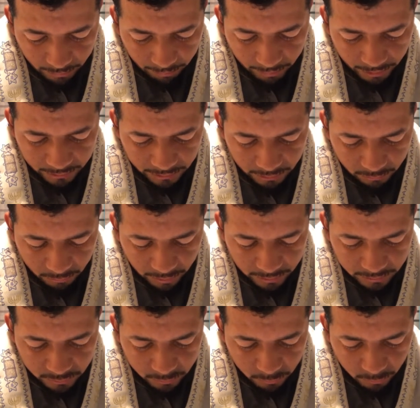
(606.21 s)
Bendito
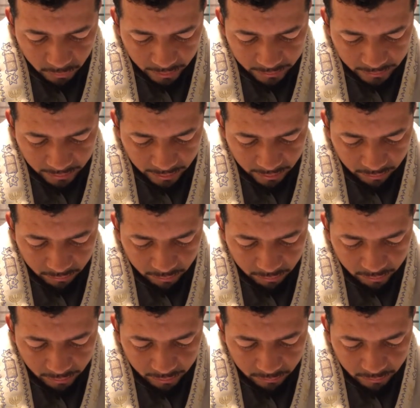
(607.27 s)
eres tú, eterno
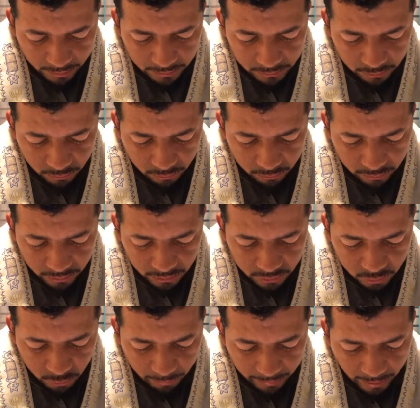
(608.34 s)
Elohim nuestro,
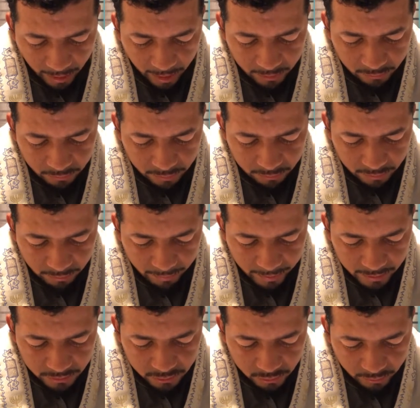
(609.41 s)
soberano del
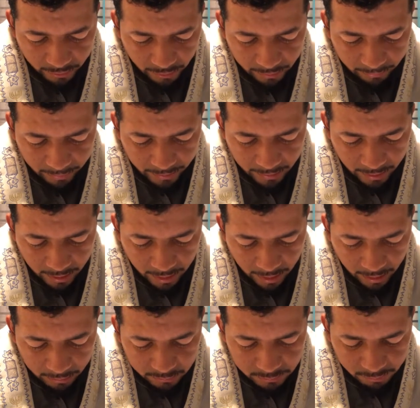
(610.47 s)
universo que libera
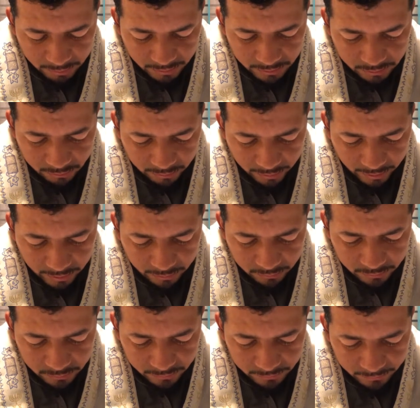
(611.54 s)
a los
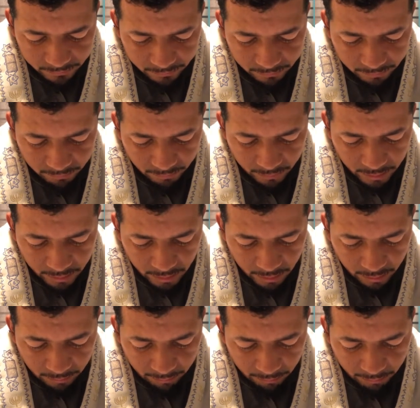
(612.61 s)
prisioneros.
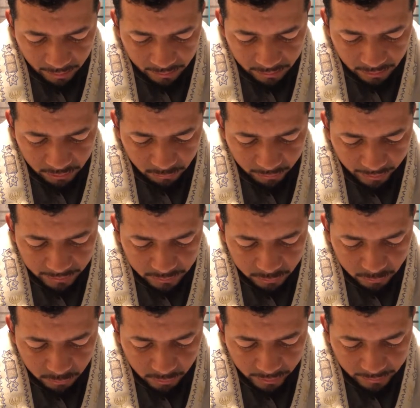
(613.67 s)
Bendito eres
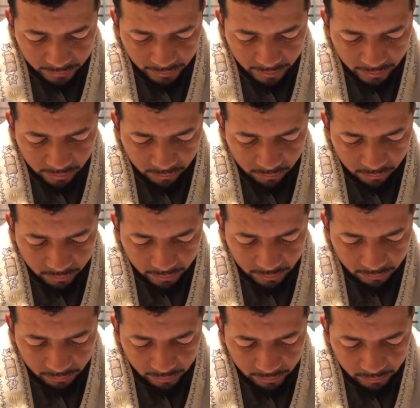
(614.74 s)
tú, eterno
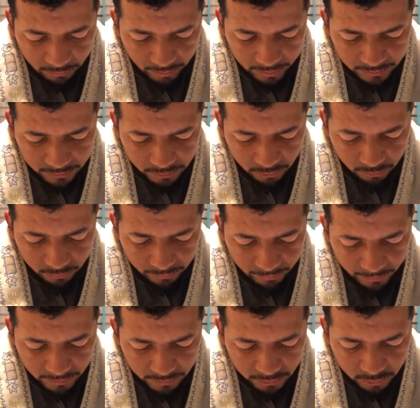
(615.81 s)
Elohim nuestro,
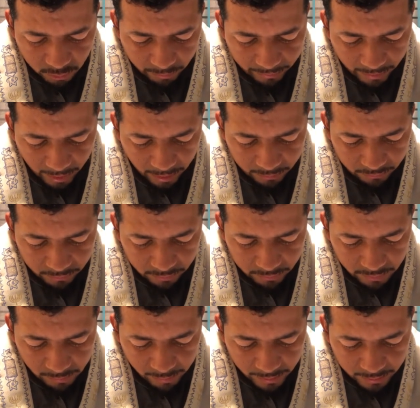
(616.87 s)
soberano del
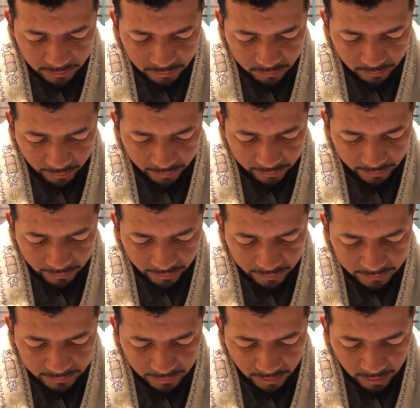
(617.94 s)
universo que
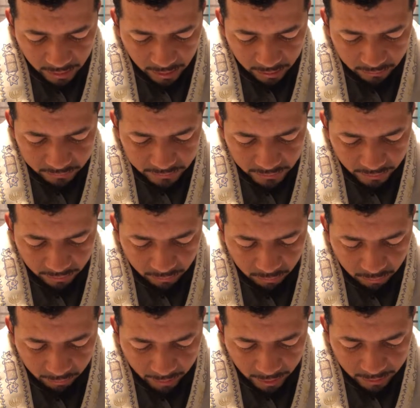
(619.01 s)
endereza a los
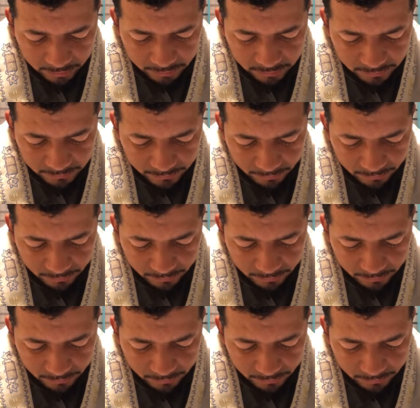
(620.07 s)
encorvados.